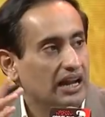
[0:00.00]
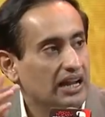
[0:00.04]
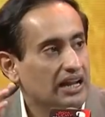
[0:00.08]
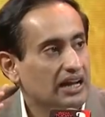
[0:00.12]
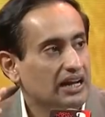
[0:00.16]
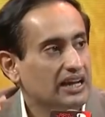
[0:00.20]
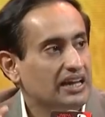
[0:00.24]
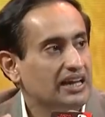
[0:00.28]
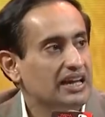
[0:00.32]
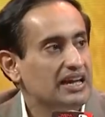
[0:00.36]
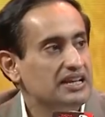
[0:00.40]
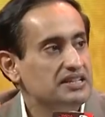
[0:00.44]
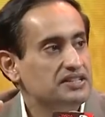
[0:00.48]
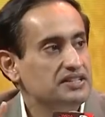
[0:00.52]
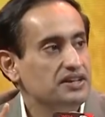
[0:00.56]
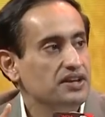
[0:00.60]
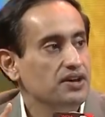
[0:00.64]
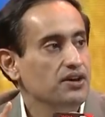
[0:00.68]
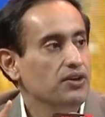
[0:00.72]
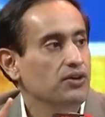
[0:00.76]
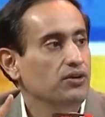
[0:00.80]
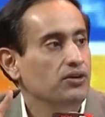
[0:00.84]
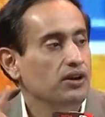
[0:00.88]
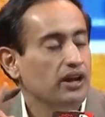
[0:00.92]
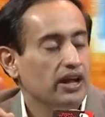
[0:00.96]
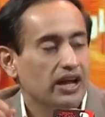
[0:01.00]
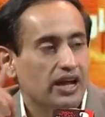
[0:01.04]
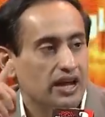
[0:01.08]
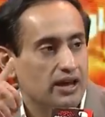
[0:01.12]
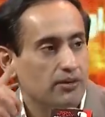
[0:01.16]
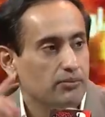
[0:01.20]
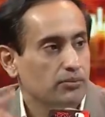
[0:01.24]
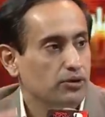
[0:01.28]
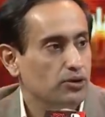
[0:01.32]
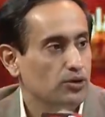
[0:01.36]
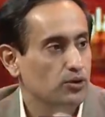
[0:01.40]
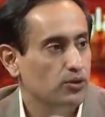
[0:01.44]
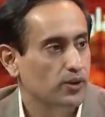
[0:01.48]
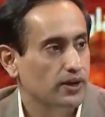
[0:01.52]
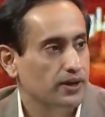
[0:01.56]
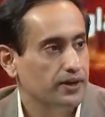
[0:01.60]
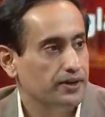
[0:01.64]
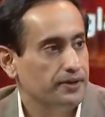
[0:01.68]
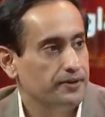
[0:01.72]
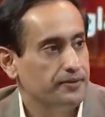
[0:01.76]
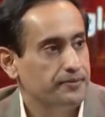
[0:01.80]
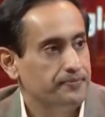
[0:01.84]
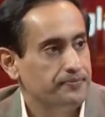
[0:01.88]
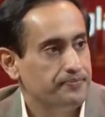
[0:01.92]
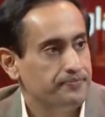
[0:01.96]
अलग कैसे है और अहम क्यों है
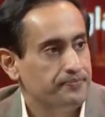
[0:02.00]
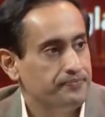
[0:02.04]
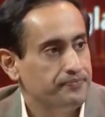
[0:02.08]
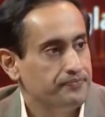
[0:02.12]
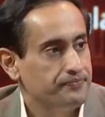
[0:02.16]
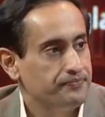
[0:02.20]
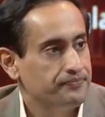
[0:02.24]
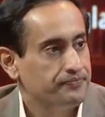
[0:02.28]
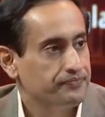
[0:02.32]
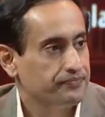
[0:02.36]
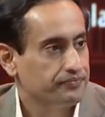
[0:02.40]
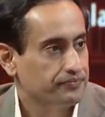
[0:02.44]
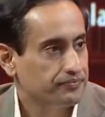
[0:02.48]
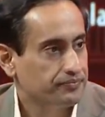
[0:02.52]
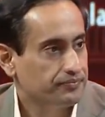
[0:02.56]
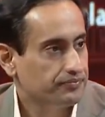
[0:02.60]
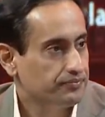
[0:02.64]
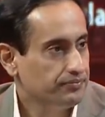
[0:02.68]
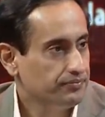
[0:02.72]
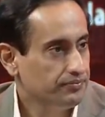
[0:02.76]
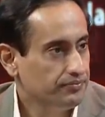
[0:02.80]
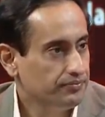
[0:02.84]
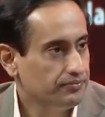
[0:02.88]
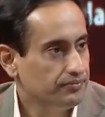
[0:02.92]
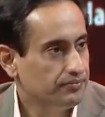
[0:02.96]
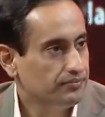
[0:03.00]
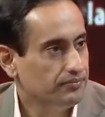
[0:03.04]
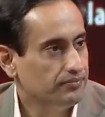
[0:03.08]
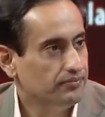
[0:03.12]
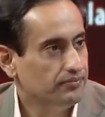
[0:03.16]
देखिए